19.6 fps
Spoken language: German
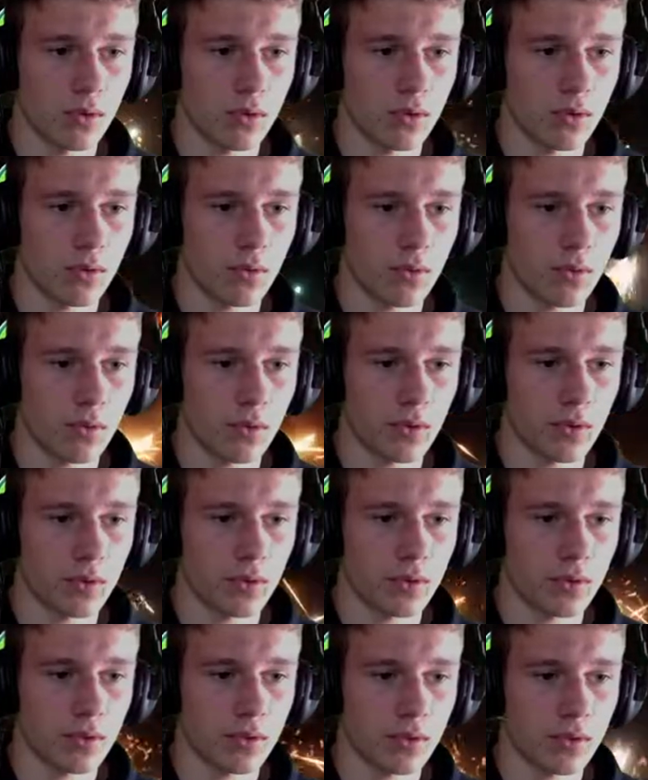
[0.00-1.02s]
Und
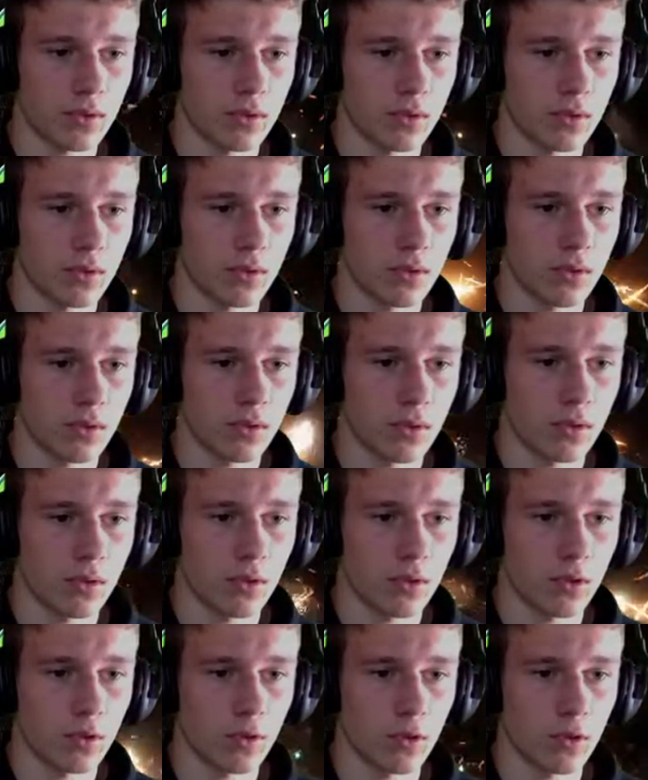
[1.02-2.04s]

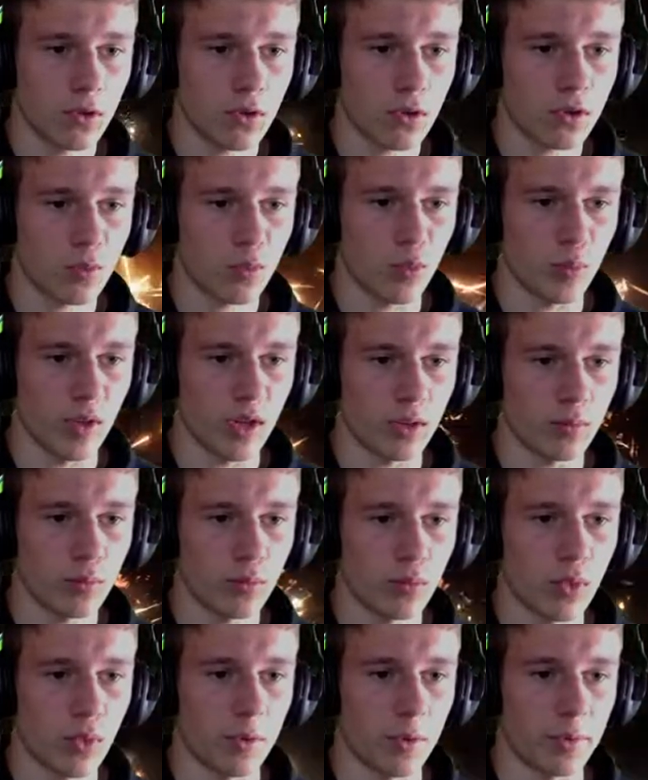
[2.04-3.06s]
gekochter Bumerang.
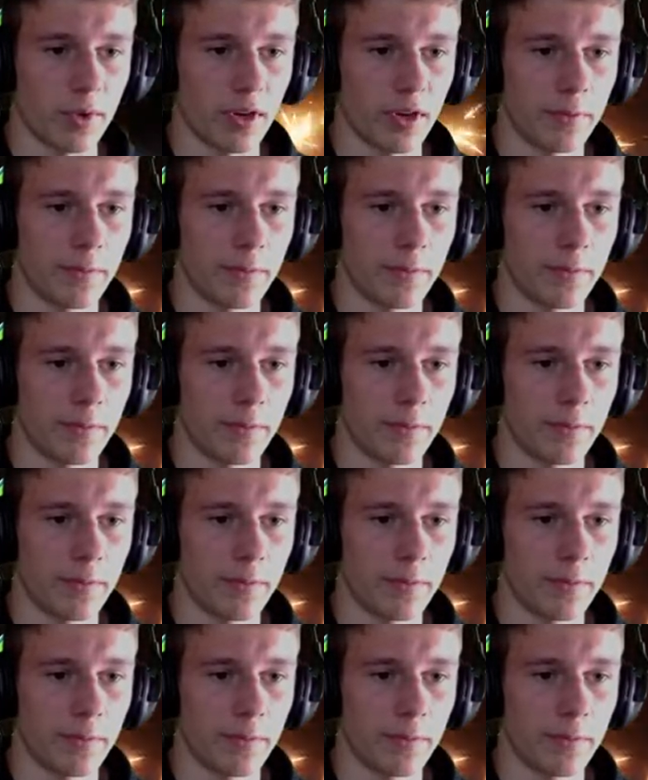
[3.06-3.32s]
Machen wir mal.